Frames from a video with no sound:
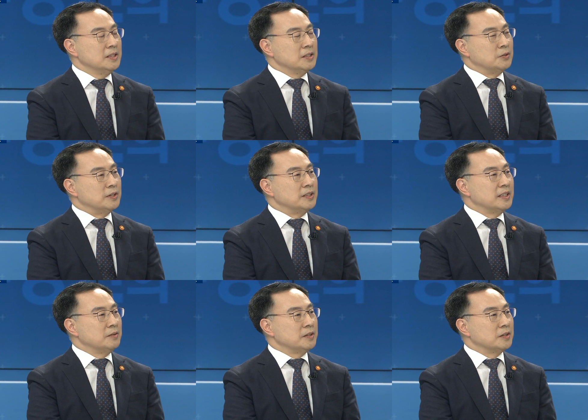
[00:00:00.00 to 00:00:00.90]

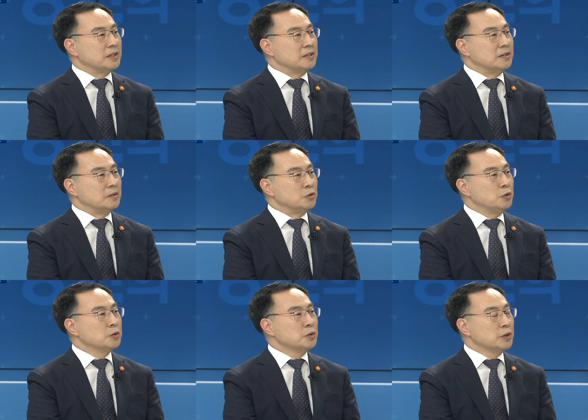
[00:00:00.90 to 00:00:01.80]
원전의 어떤
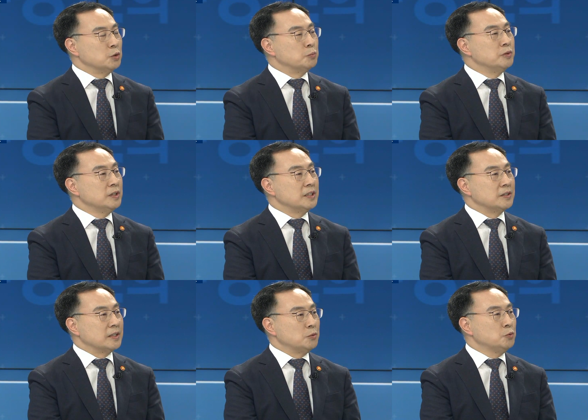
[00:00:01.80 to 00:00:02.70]
수용성이 높은
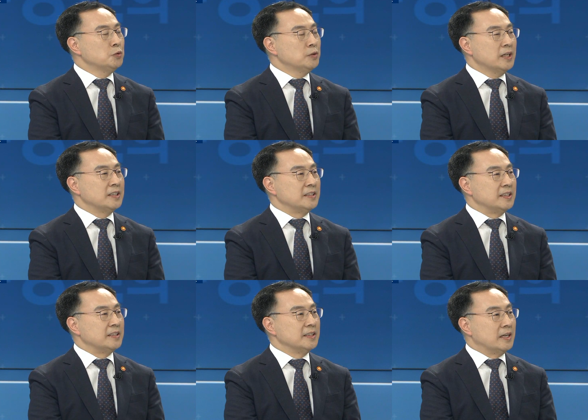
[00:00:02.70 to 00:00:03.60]
지역에 수출을 하는
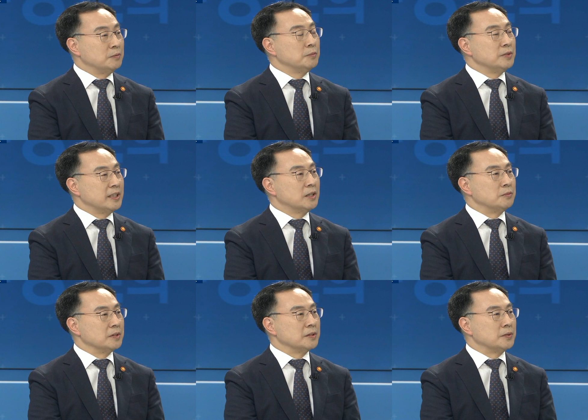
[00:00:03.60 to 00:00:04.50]
데는 아무 문제가
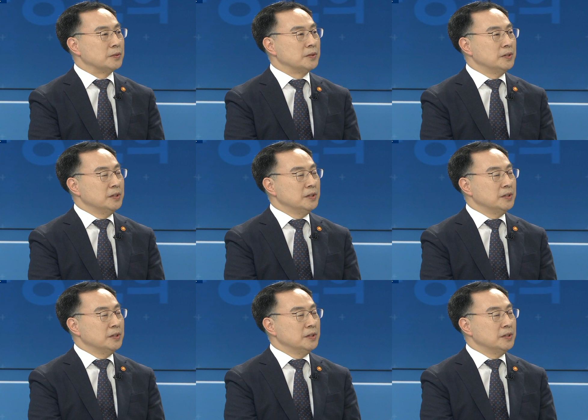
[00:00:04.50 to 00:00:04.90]
없을 거고